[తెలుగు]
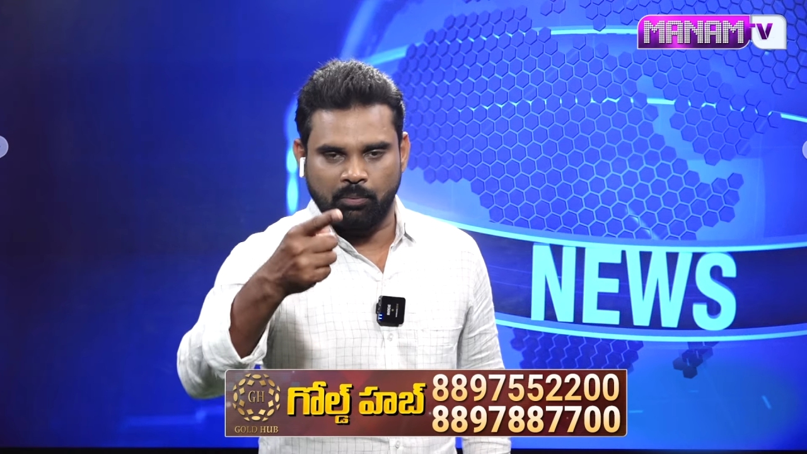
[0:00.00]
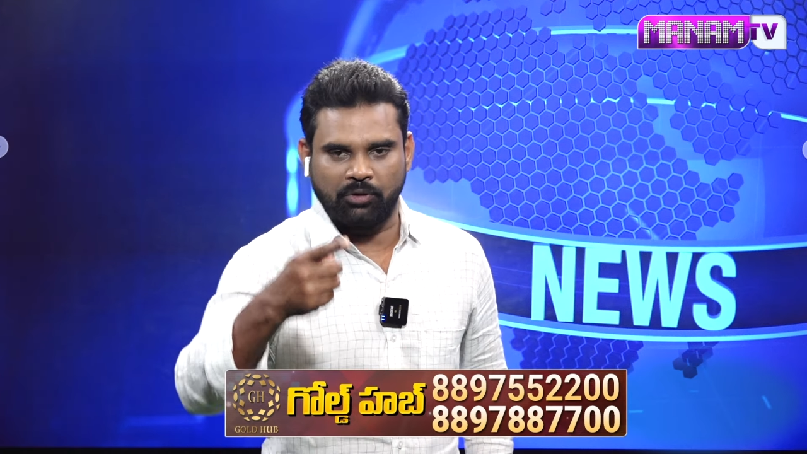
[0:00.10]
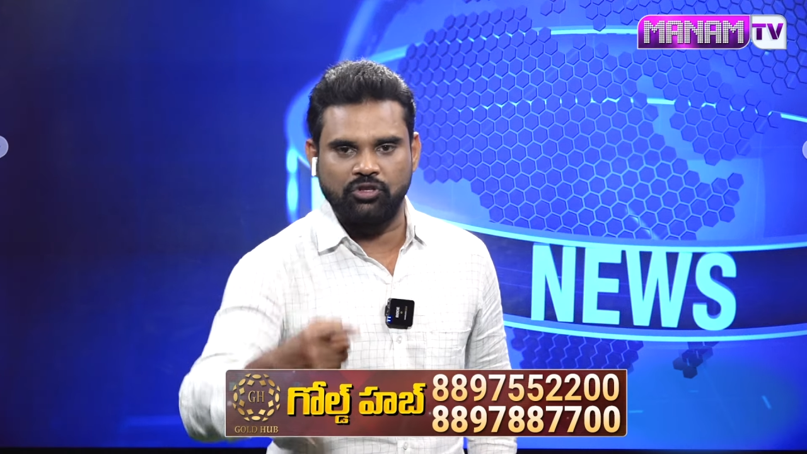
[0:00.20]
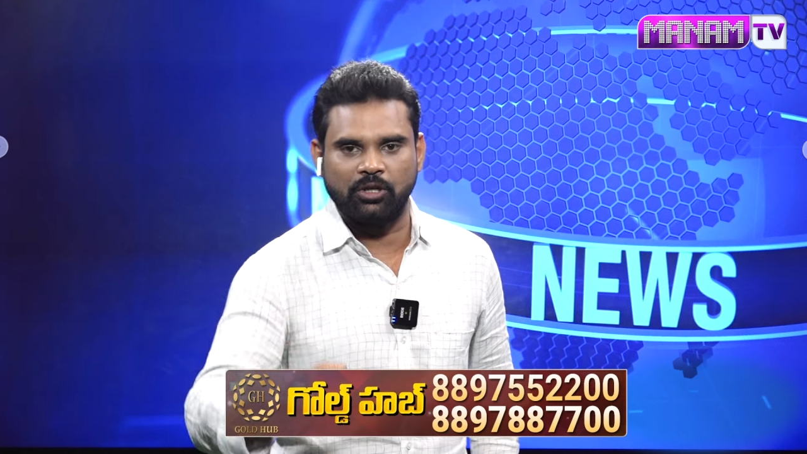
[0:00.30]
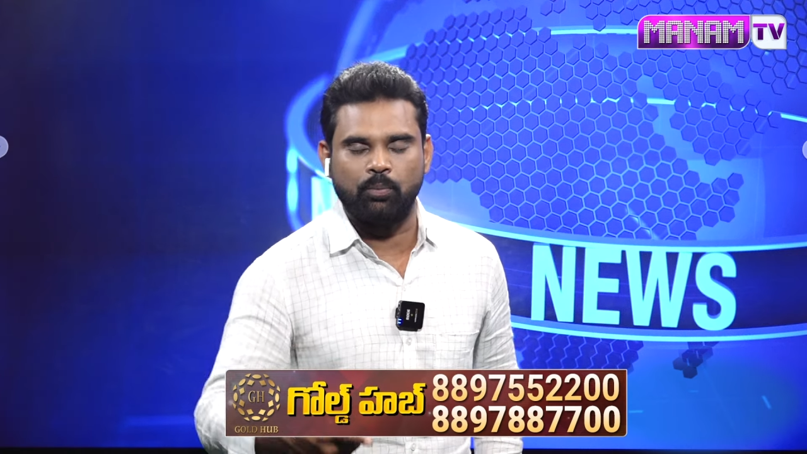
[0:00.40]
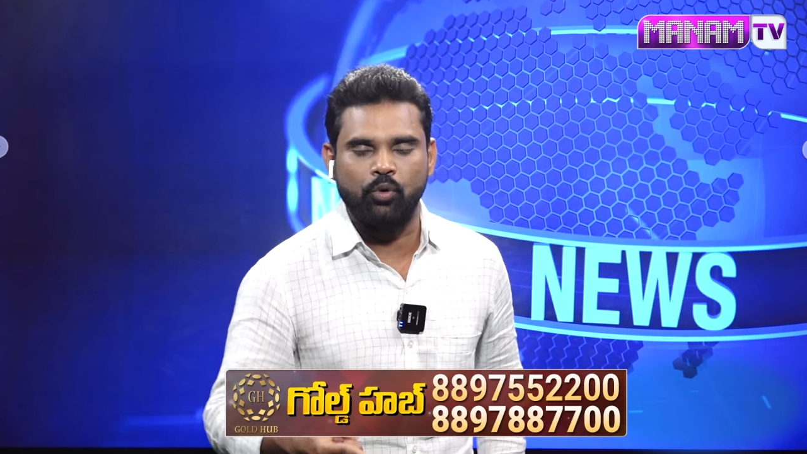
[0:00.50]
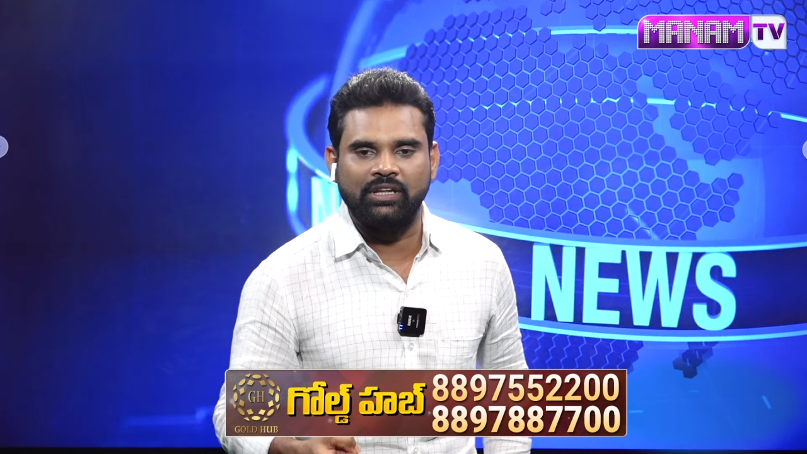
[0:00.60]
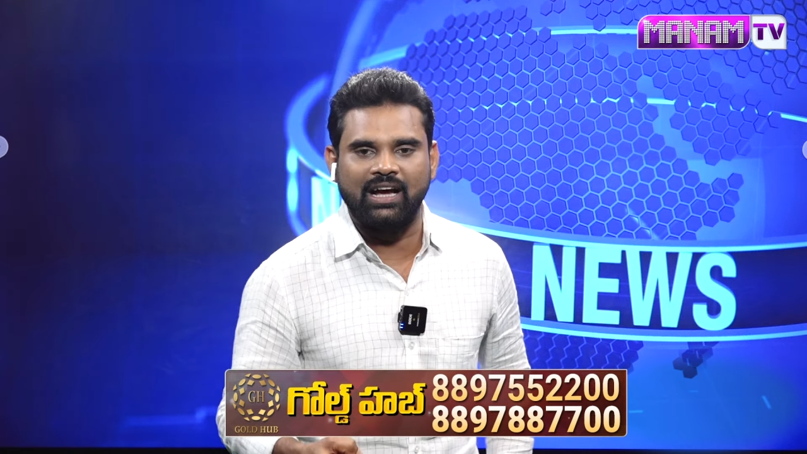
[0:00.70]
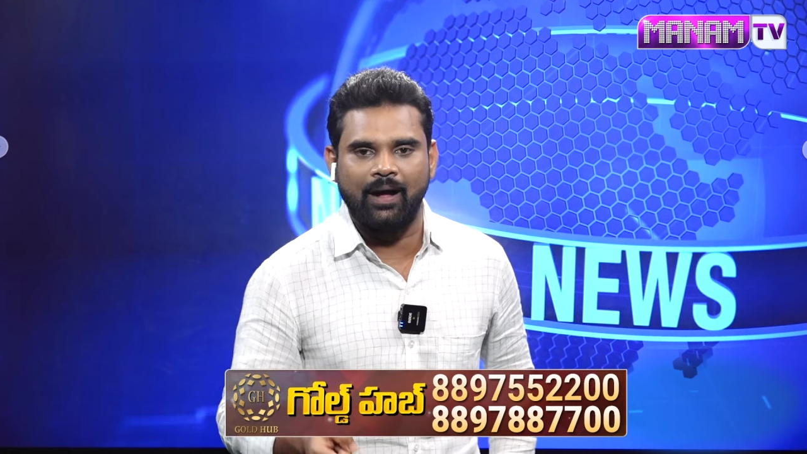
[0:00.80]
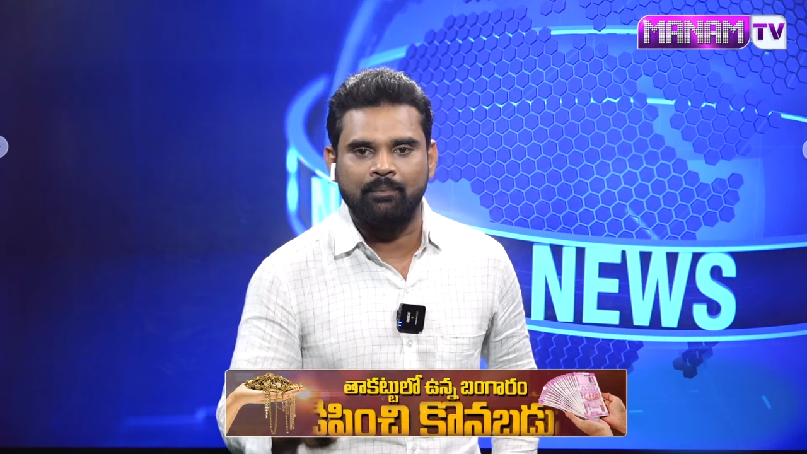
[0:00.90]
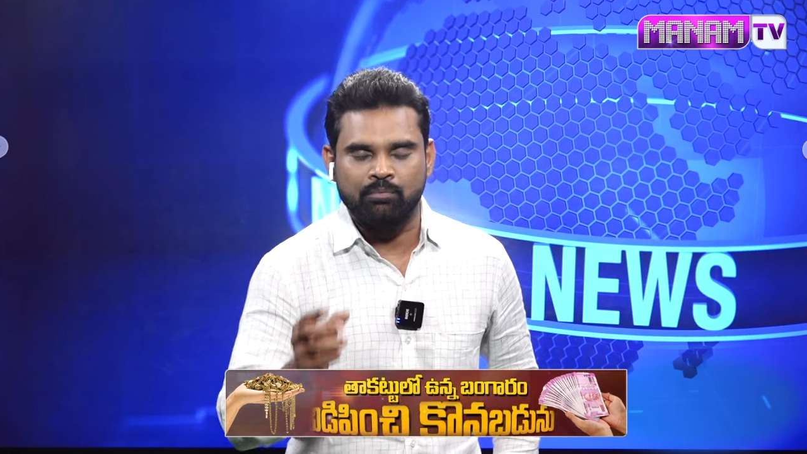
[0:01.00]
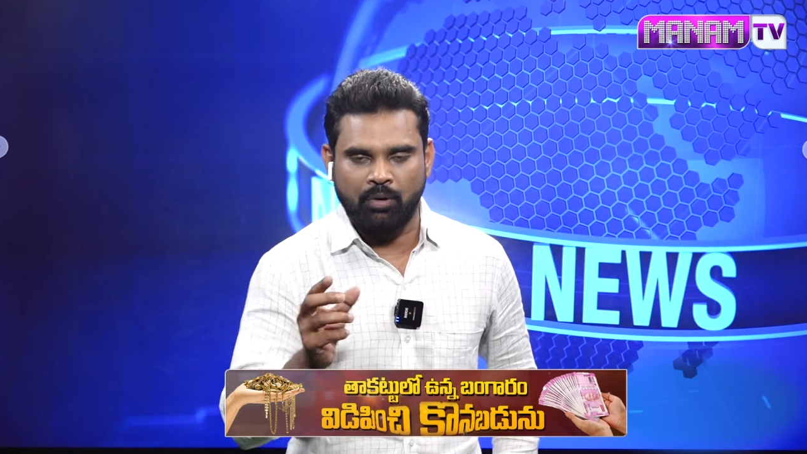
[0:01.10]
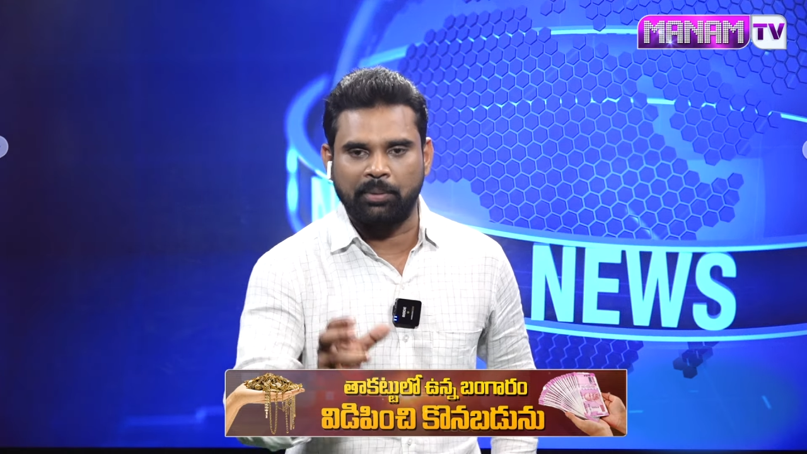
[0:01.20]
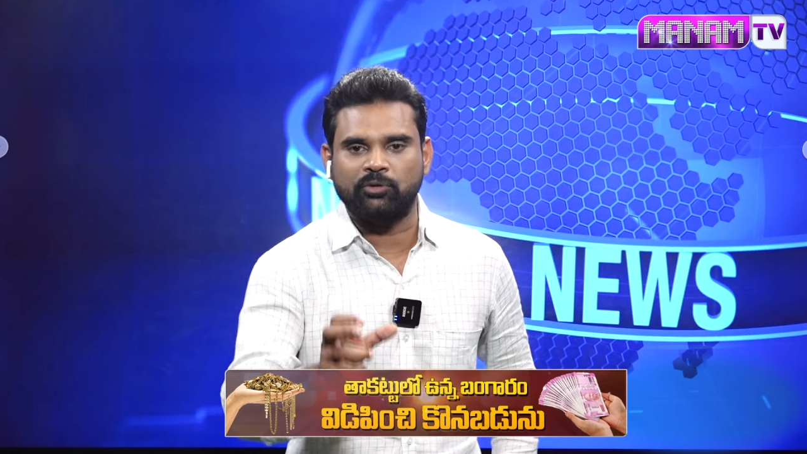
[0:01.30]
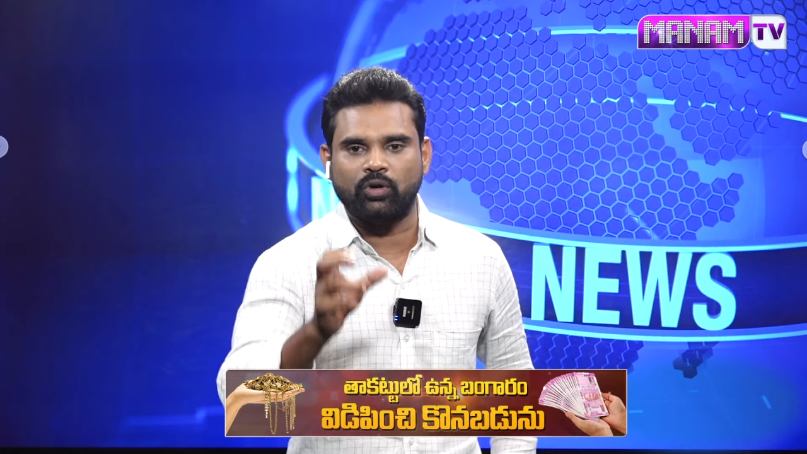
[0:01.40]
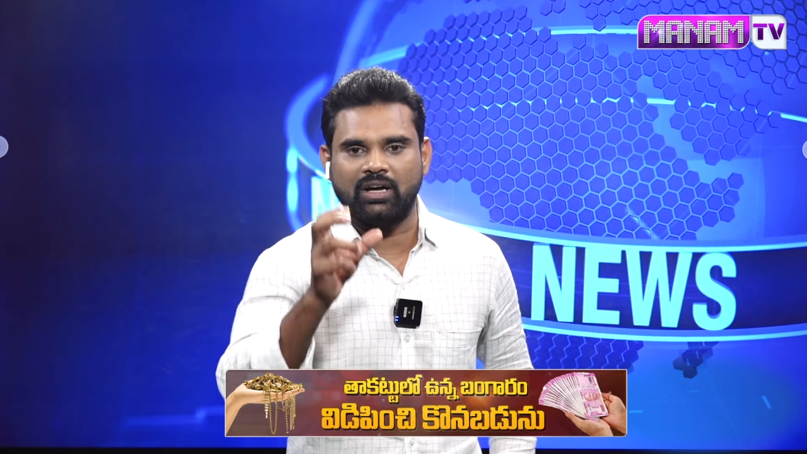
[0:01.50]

ప్రస్తుతం పూర్తిగా ప్రభుత్వం